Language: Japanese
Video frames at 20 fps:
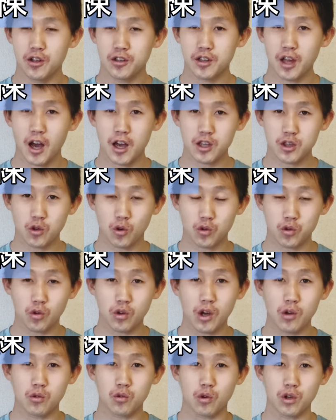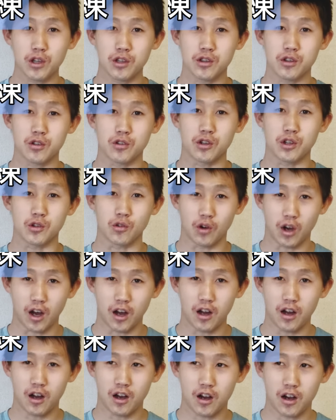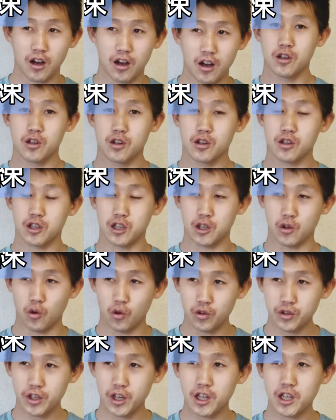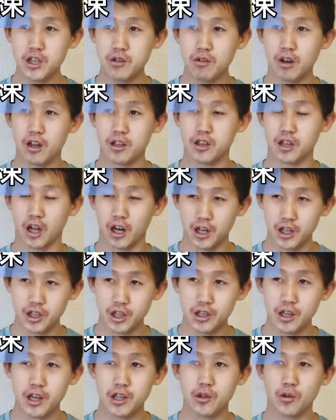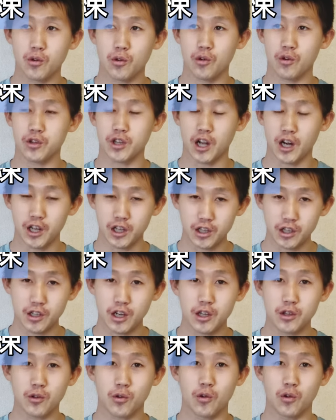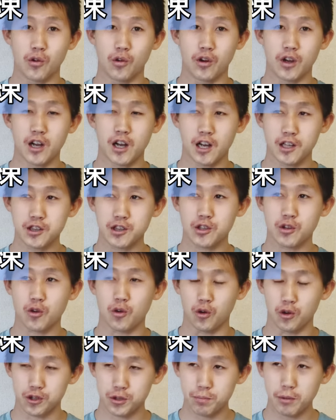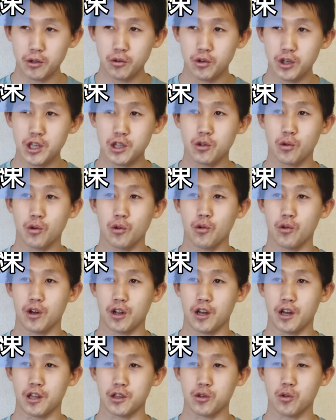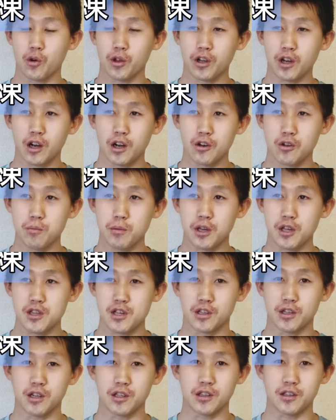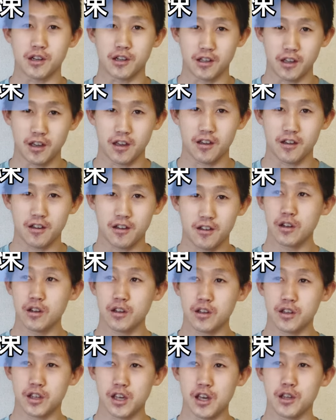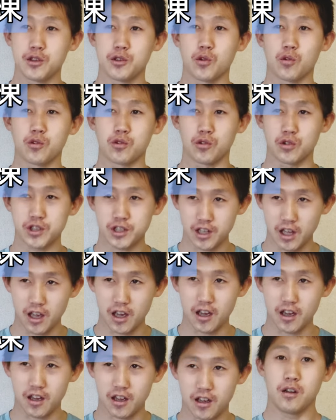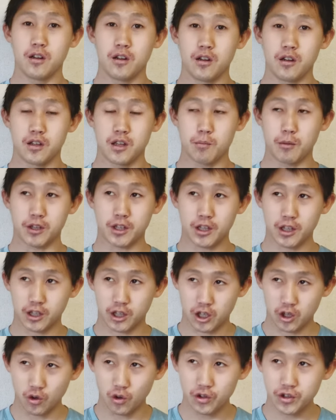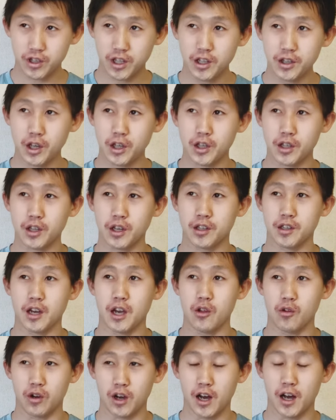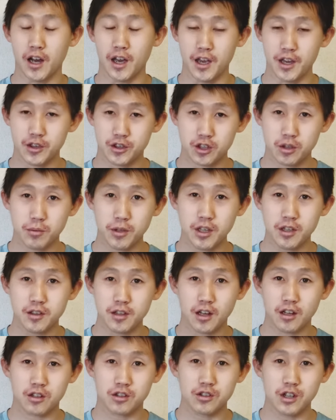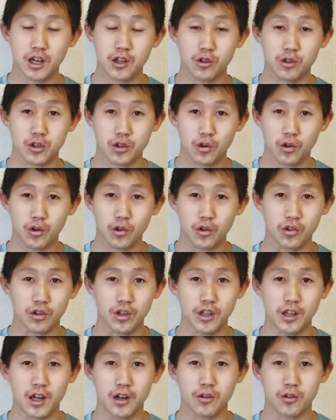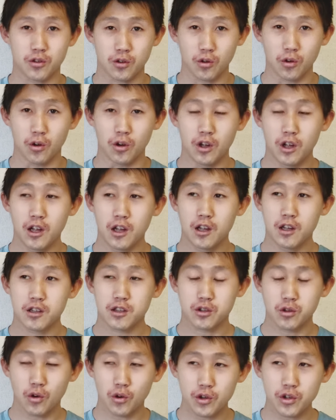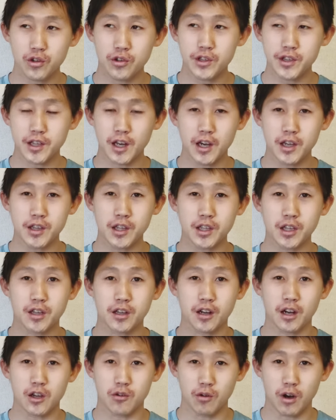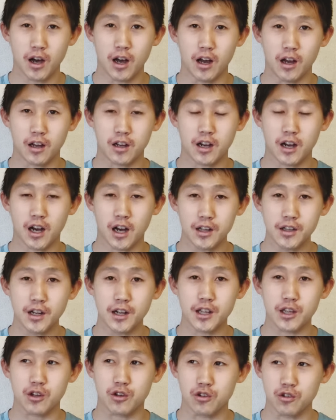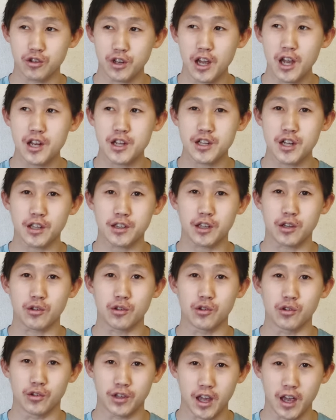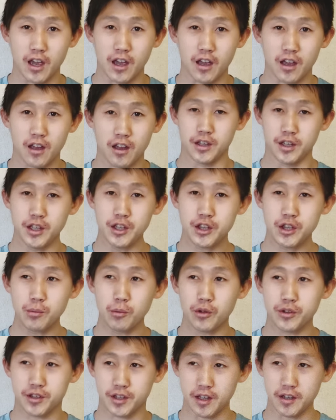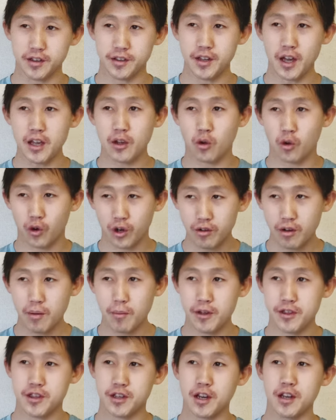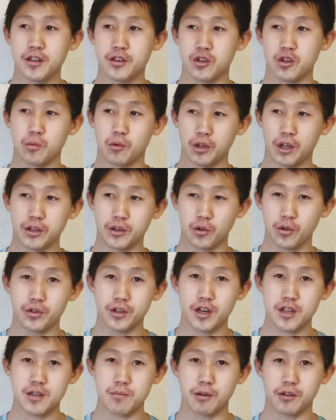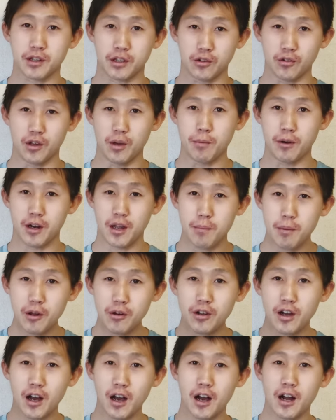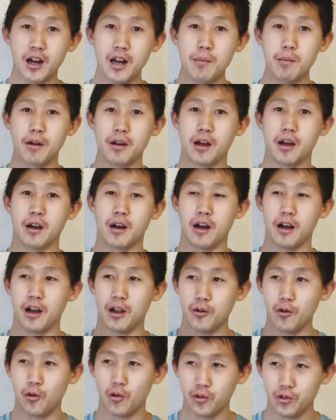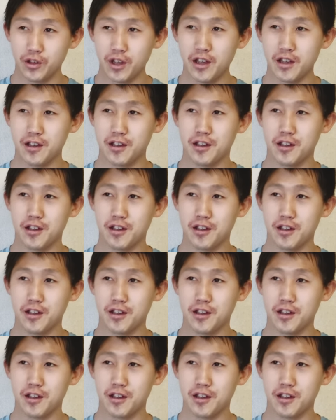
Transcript: 体操とか動き作りとか、基本的には足りてないところ、足りてないところ、かつコスパのいいところから取り掛かるべきじゃないですかね。原則として。で、まあ、ただ気をつけていただきたいのが、エスビー さんぐらいの総になると、そういう最適解はかなりグレーになってくるので、いつも絶対これは間違いっていうものは存在しますけど、やっぱレベルが上がれば上がるほどね、